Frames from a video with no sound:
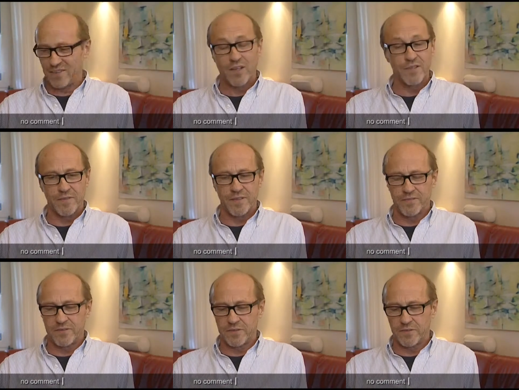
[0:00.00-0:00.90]
also als wir äh,
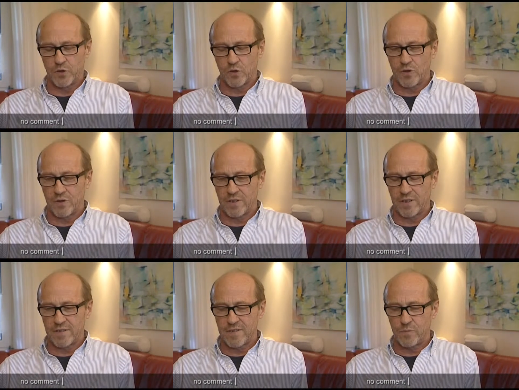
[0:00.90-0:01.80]
von Köln nach
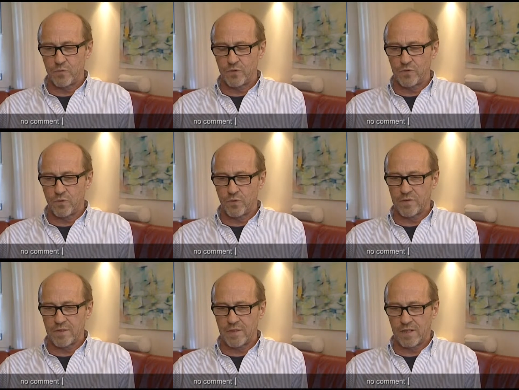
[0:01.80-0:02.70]
Istanbul geflogen sind,